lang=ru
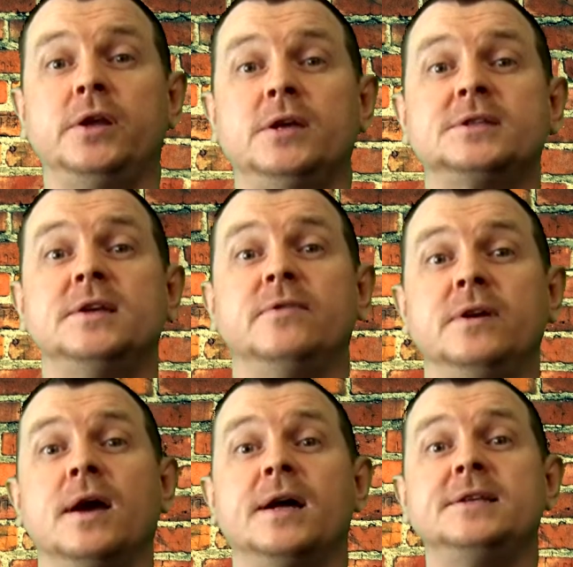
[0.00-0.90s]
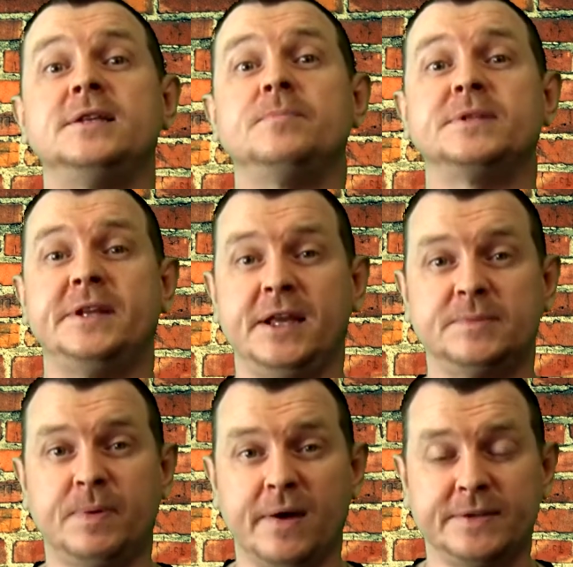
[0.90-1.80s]
Если вы хотите быстрее
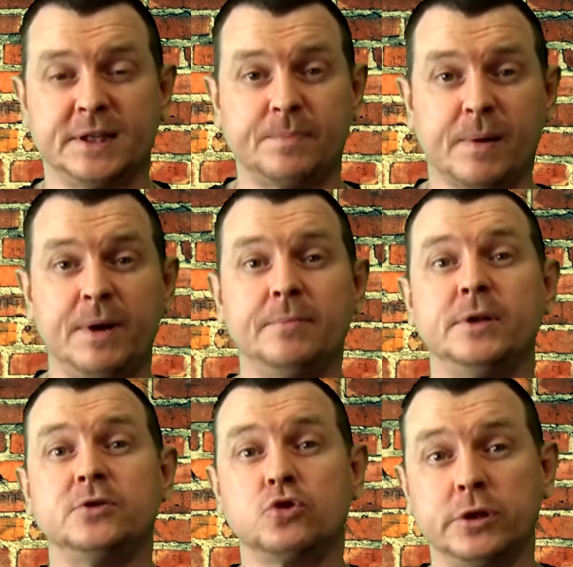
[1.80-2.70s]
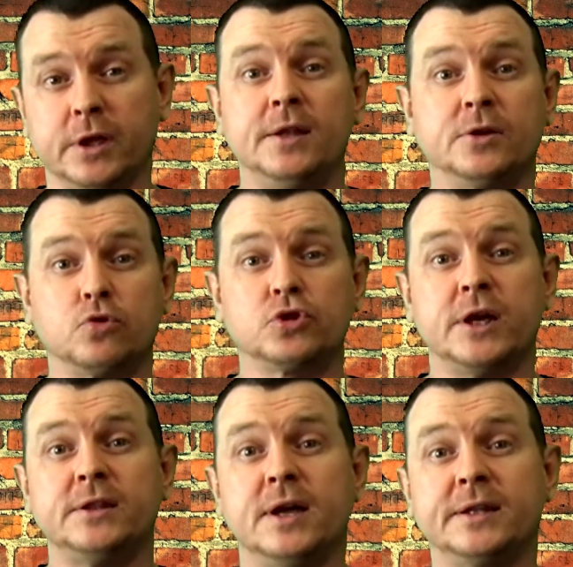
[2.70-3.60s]
избавиться от проблемной зоны,
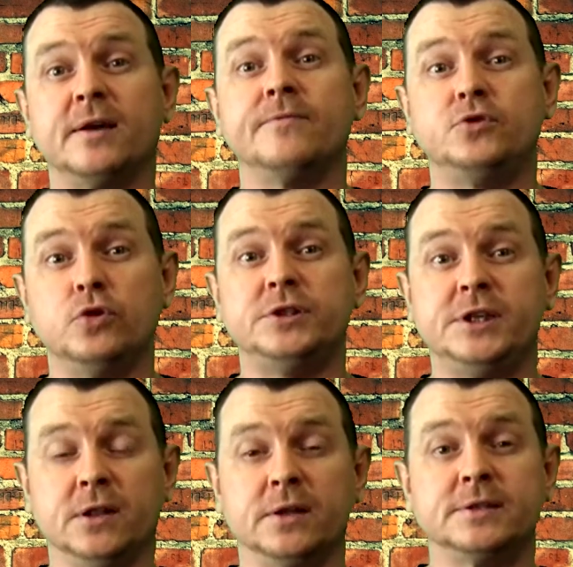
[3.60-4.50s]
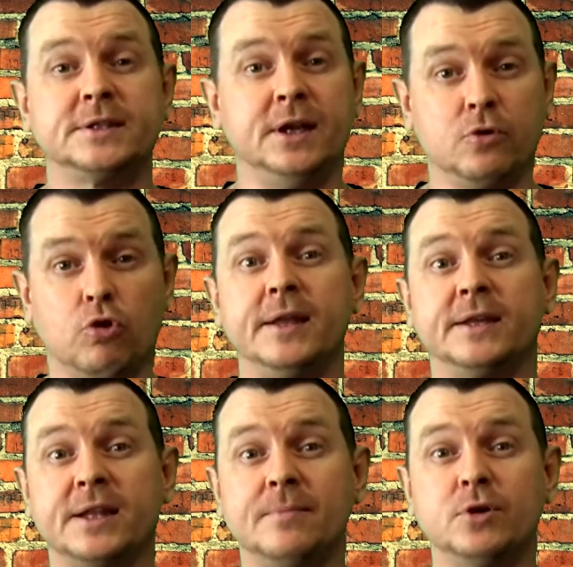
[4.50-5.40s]
нагружать надо все тело целиком.
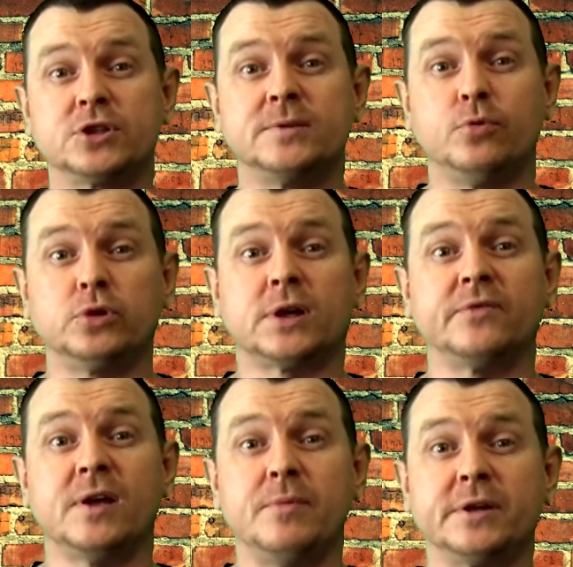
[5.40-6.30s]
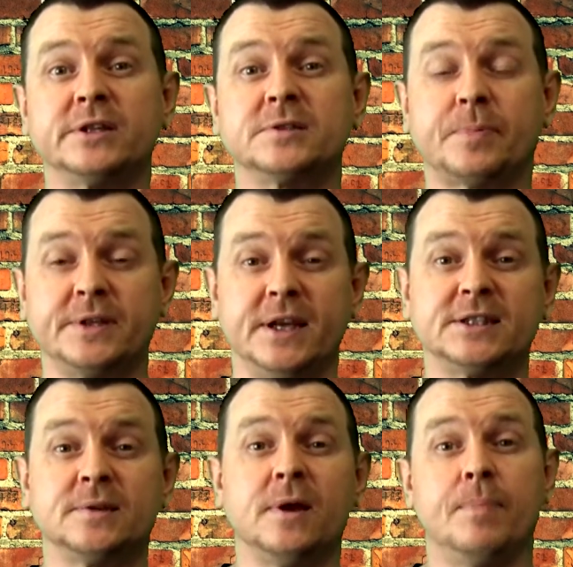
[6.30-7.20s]
Тогда мышцы будут равномерно
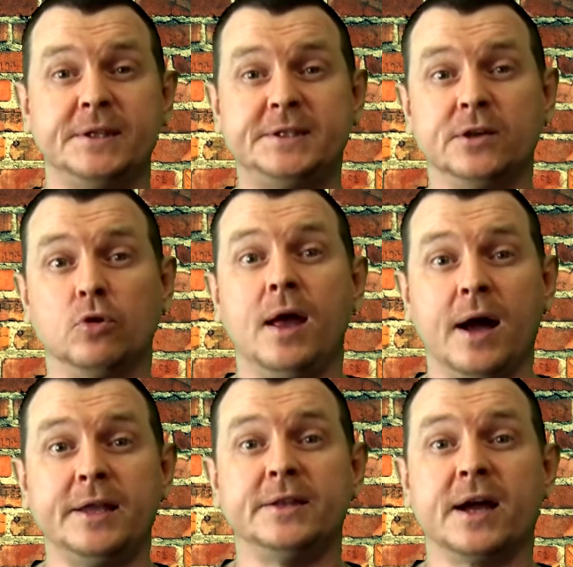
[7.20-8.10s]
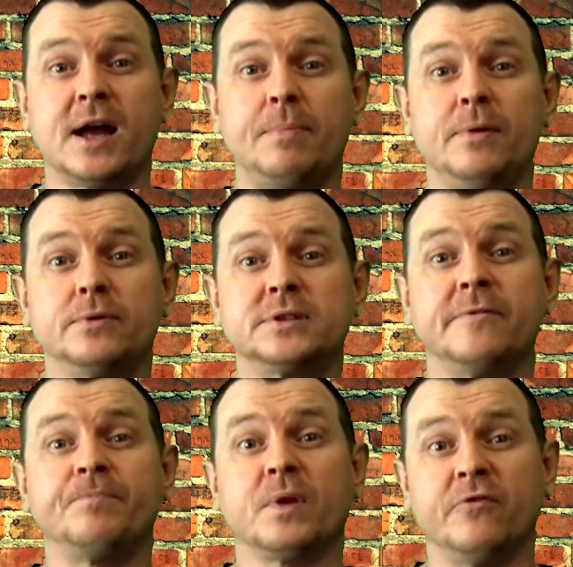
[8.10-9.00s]
распределяться по телу, а не
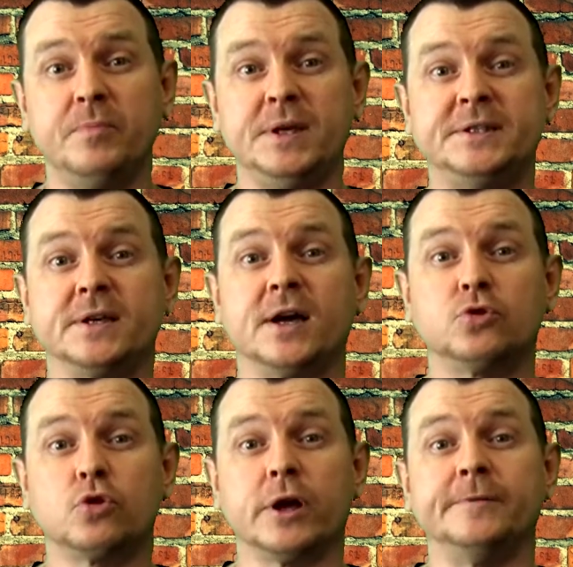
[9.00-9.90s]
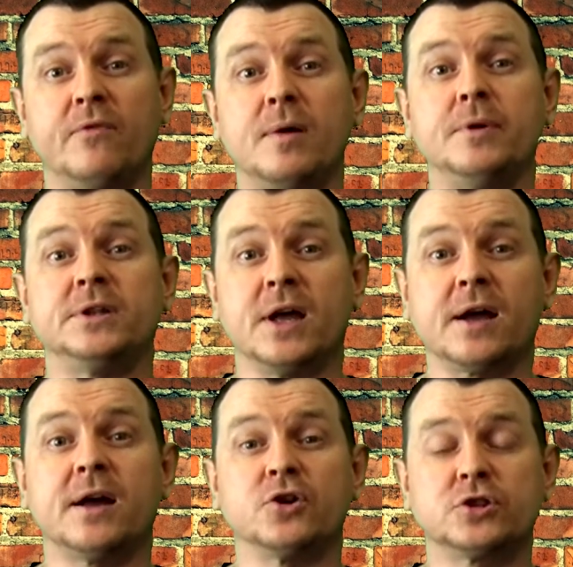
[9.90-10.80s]
накапливаться в месте, которое вам и
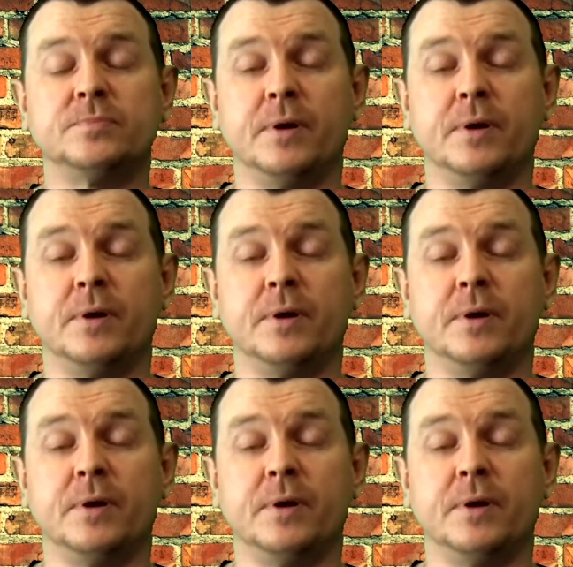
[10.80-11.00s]
так кажется